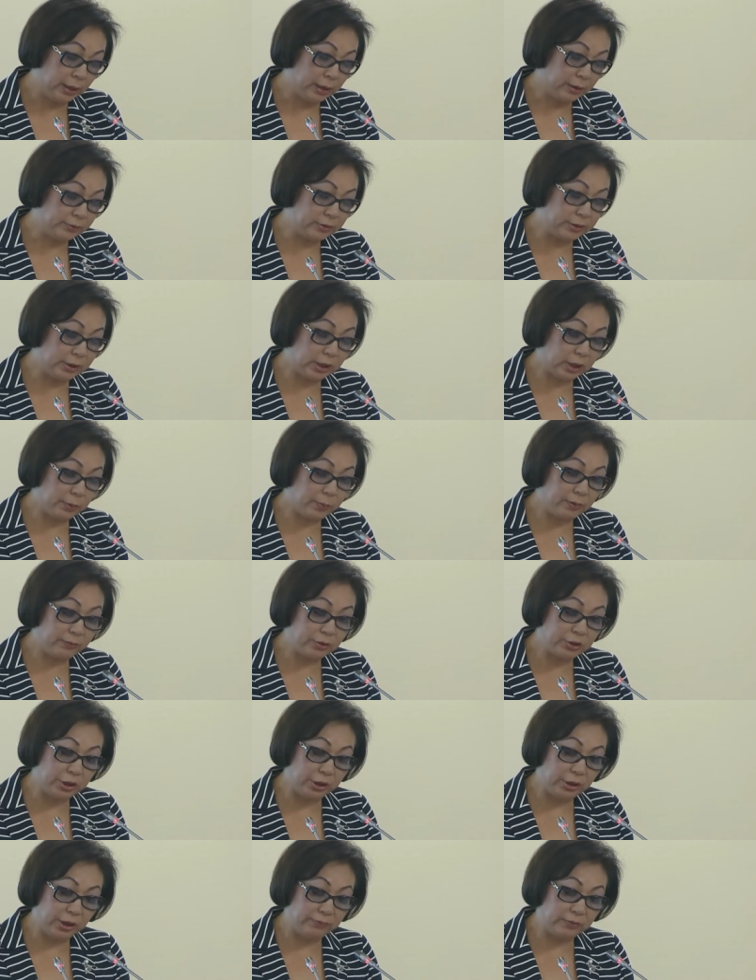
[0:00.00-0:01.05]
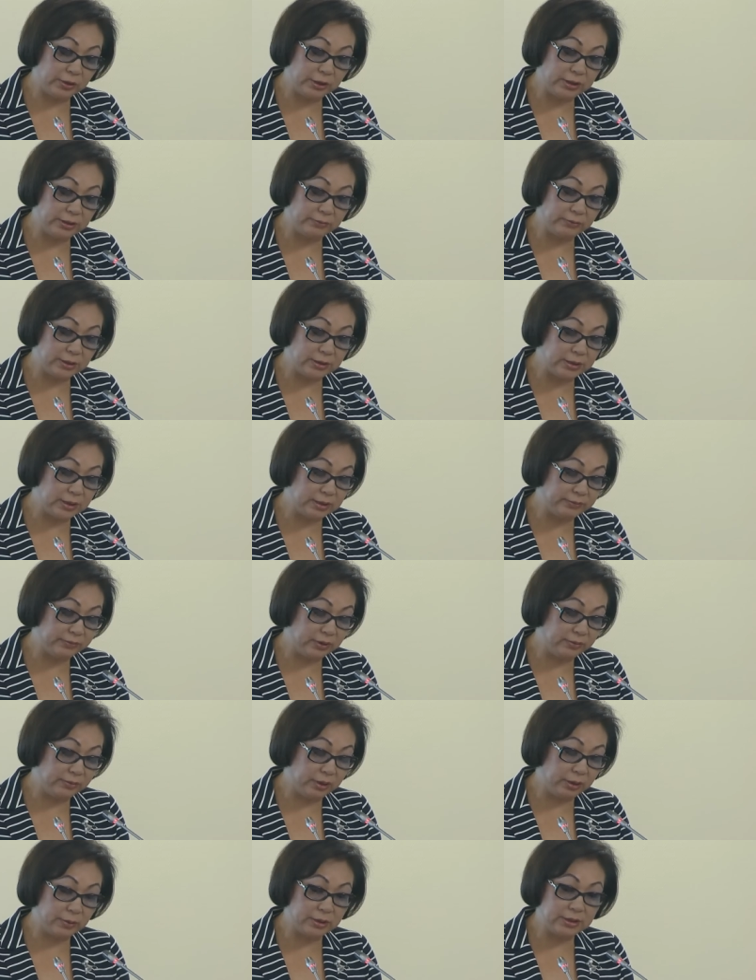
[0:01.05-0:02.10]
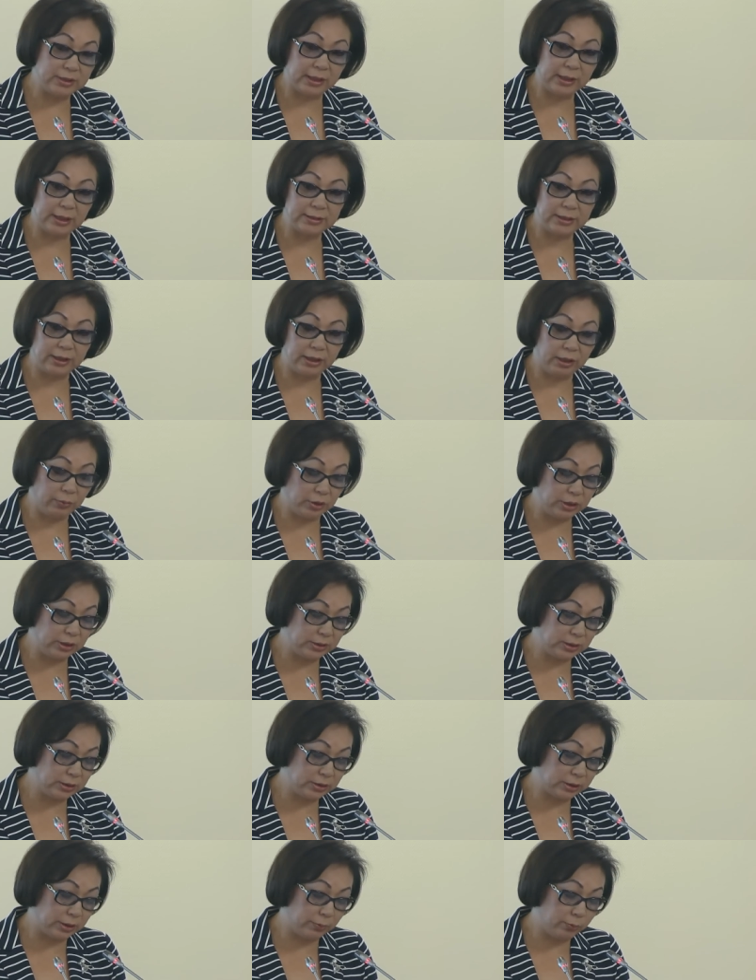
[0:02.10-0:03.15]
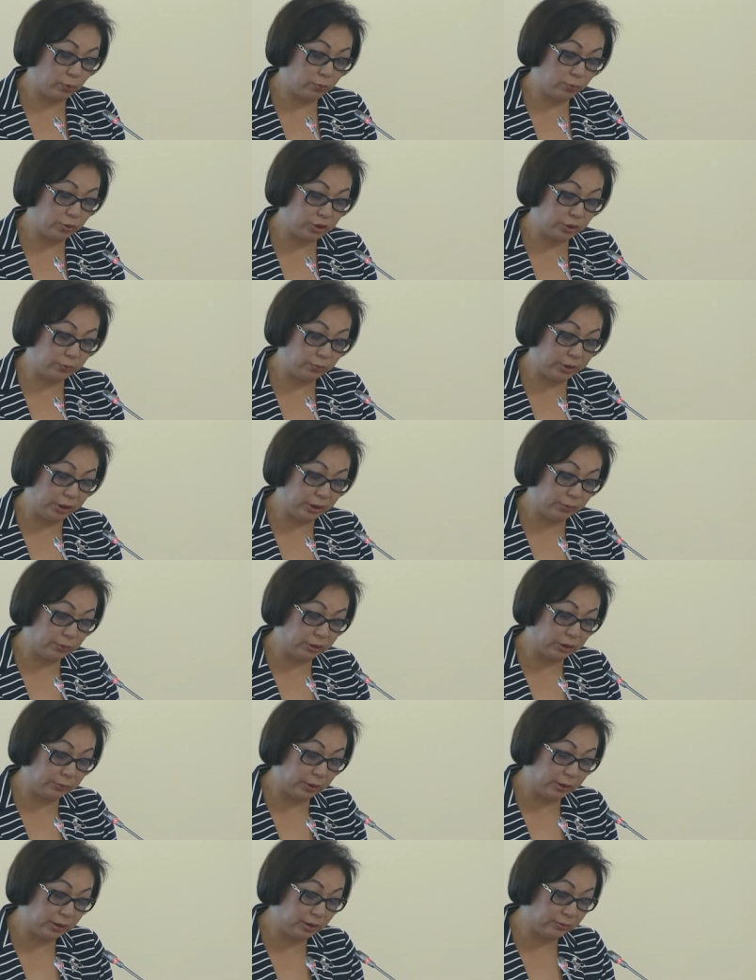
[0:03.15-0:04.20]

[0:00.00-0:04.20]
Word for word: В целях повышения эффективности и своевременности оказания медицинской помощи беременным и